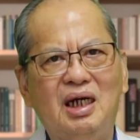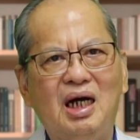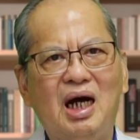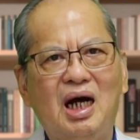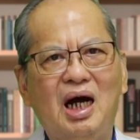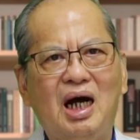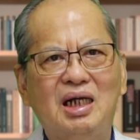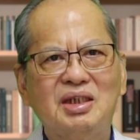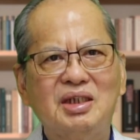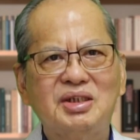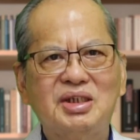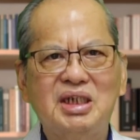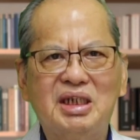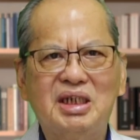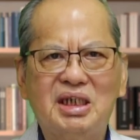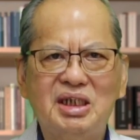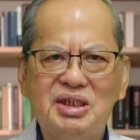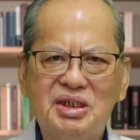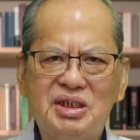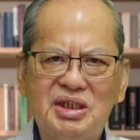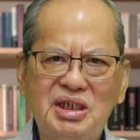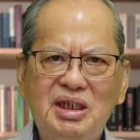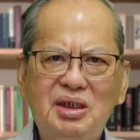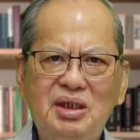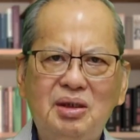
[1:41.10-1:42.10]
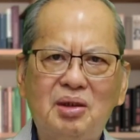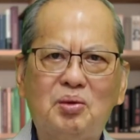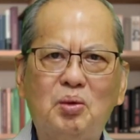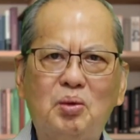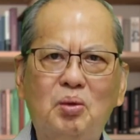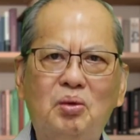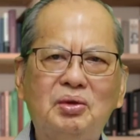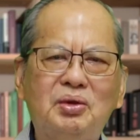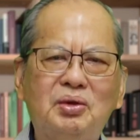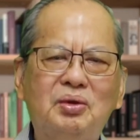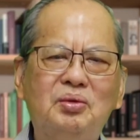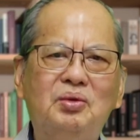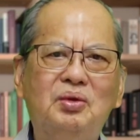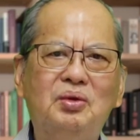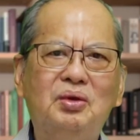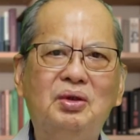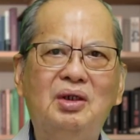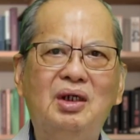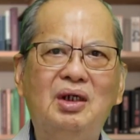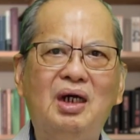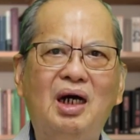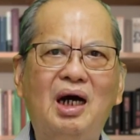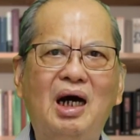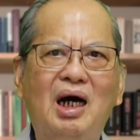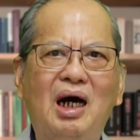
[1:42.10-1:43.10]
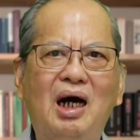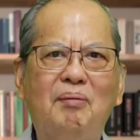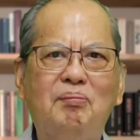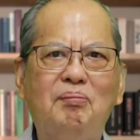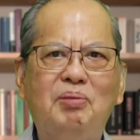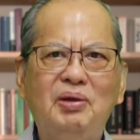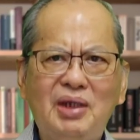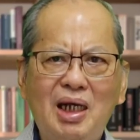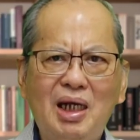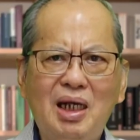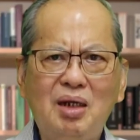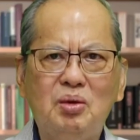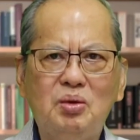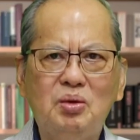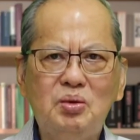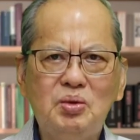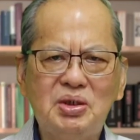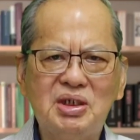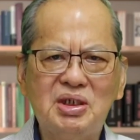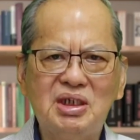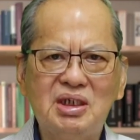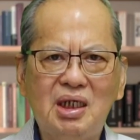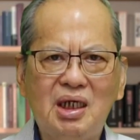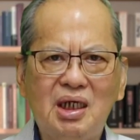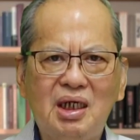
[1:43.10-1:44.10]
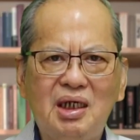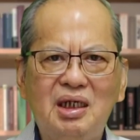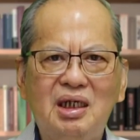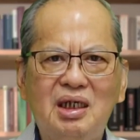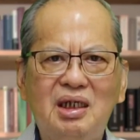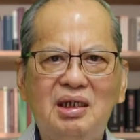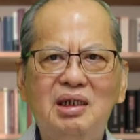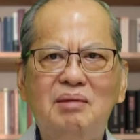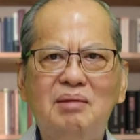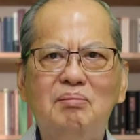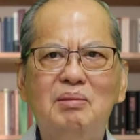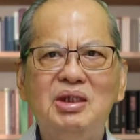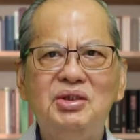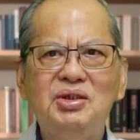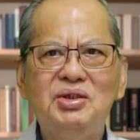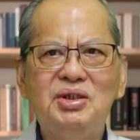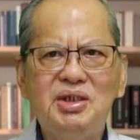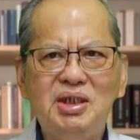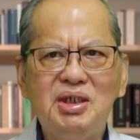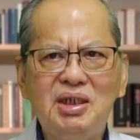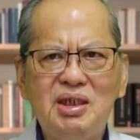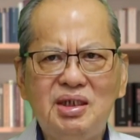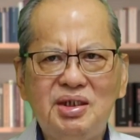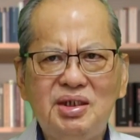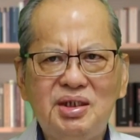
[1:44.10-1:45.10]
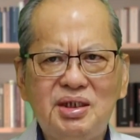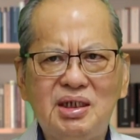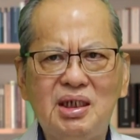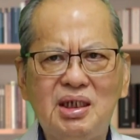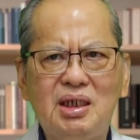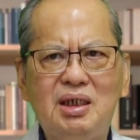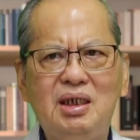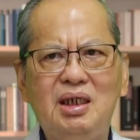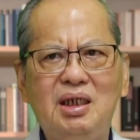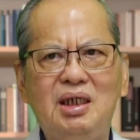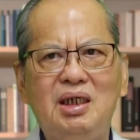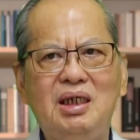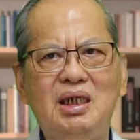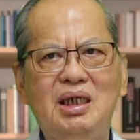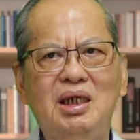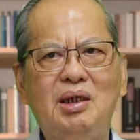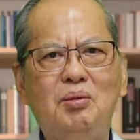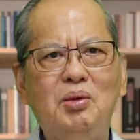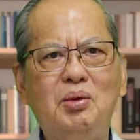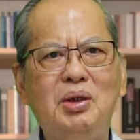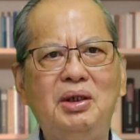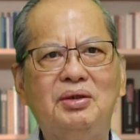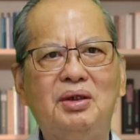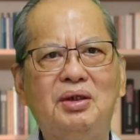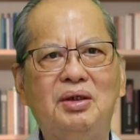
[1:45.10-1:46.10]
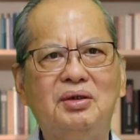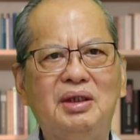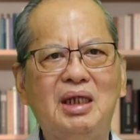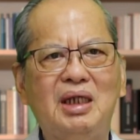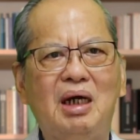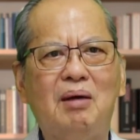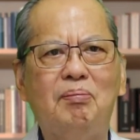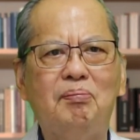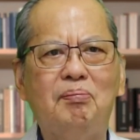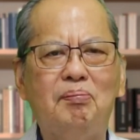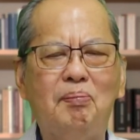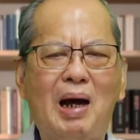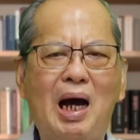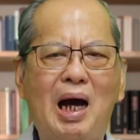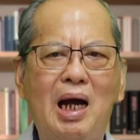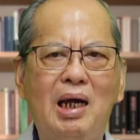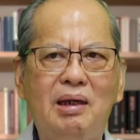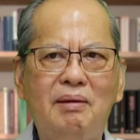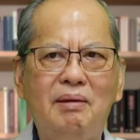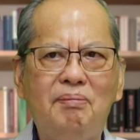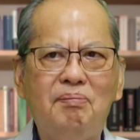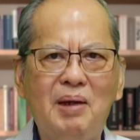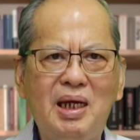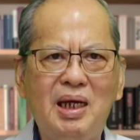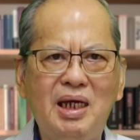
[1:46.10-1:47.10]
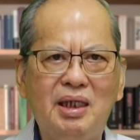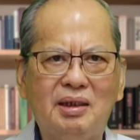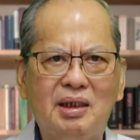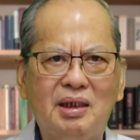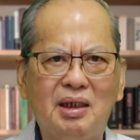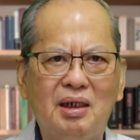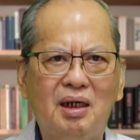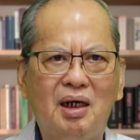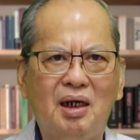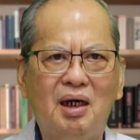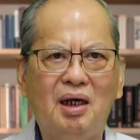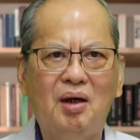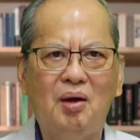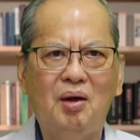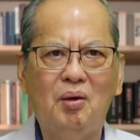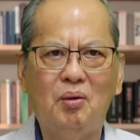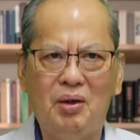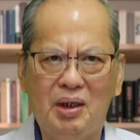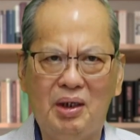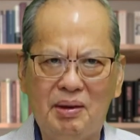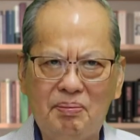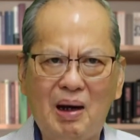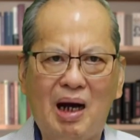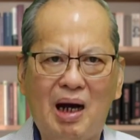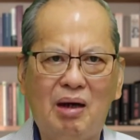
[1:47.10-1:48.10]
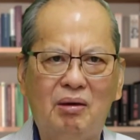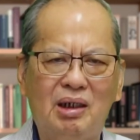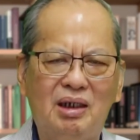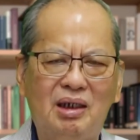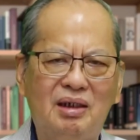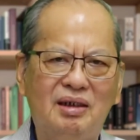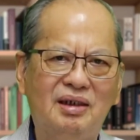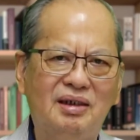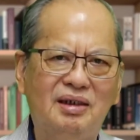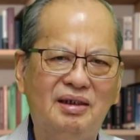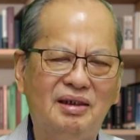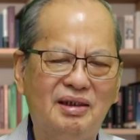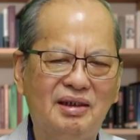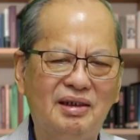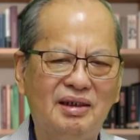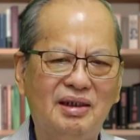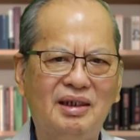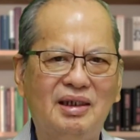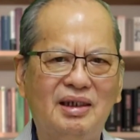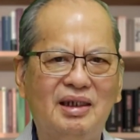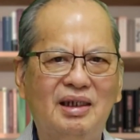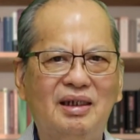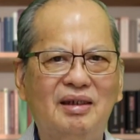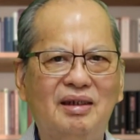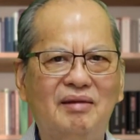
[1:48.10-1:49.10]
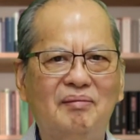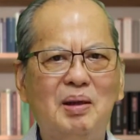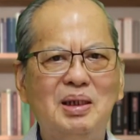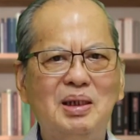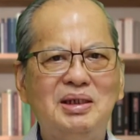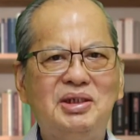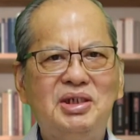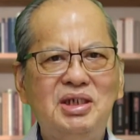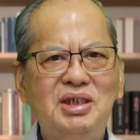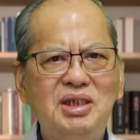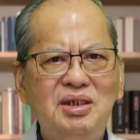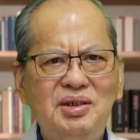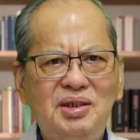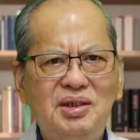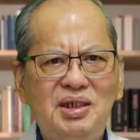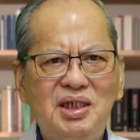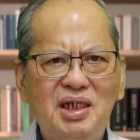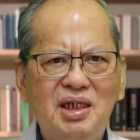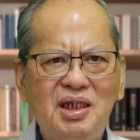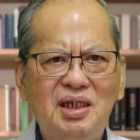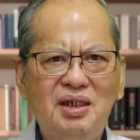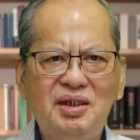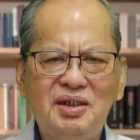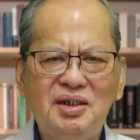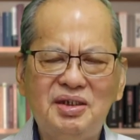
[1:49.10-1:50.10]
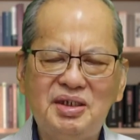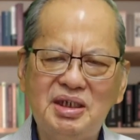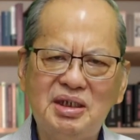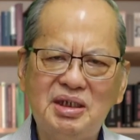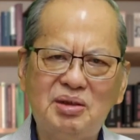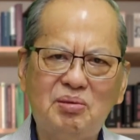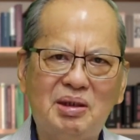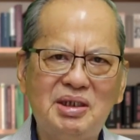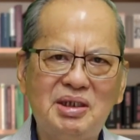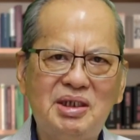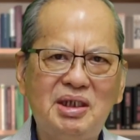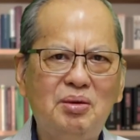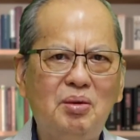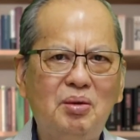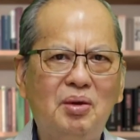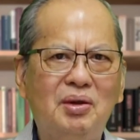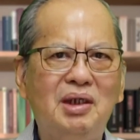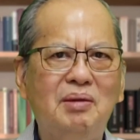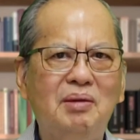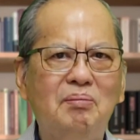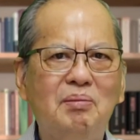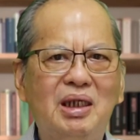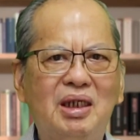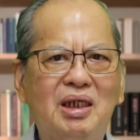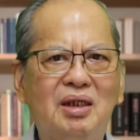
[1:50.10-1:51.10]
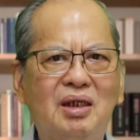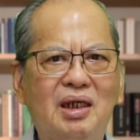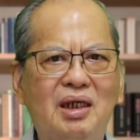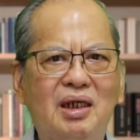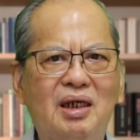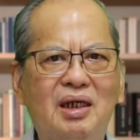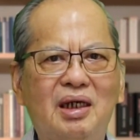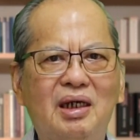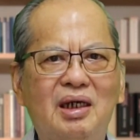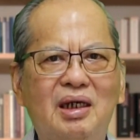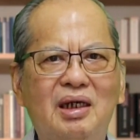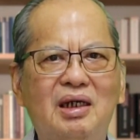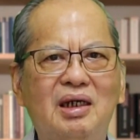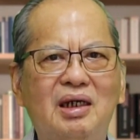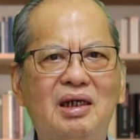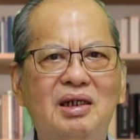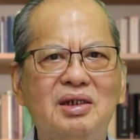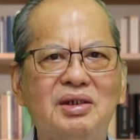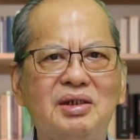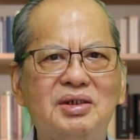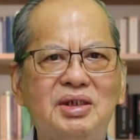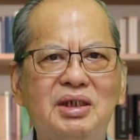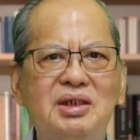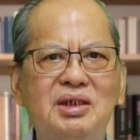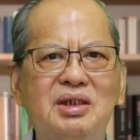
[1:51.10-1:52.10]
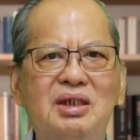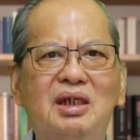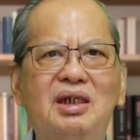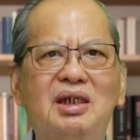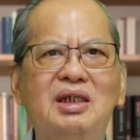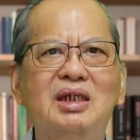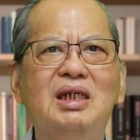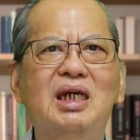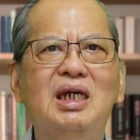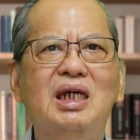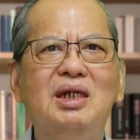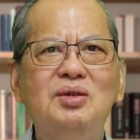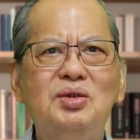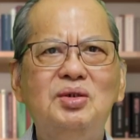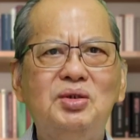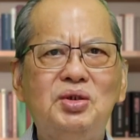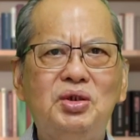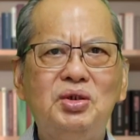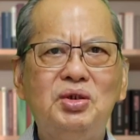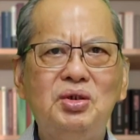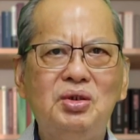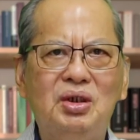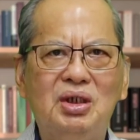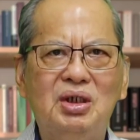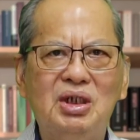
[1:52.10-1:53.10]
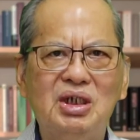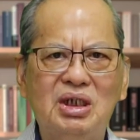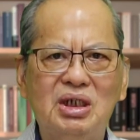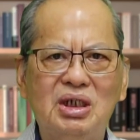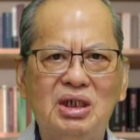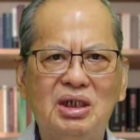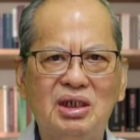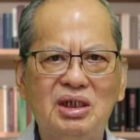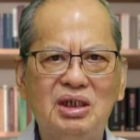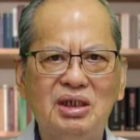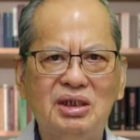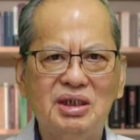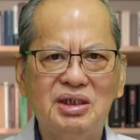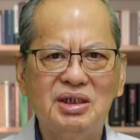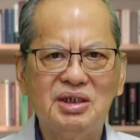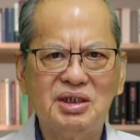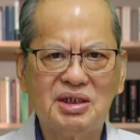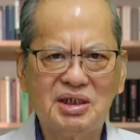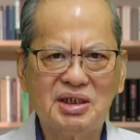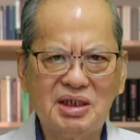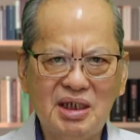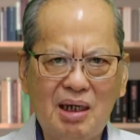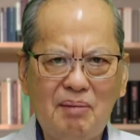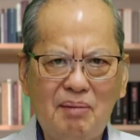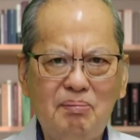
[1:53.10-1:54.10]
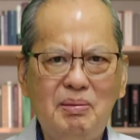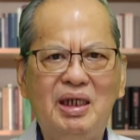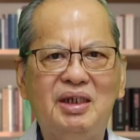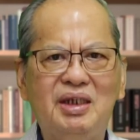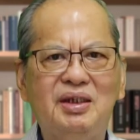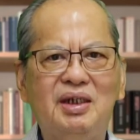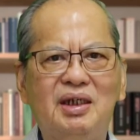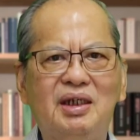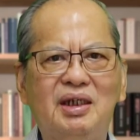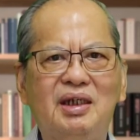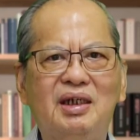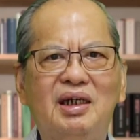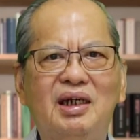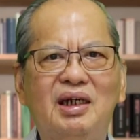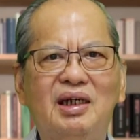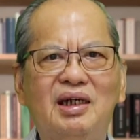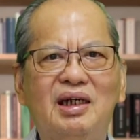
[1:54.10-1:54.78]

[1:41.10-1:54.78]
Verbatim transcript: 啊这个新的国度啊！不单如此呢，你们今生也会得到百倍的回报。那么今天这段经文里面呢，是延续上面的，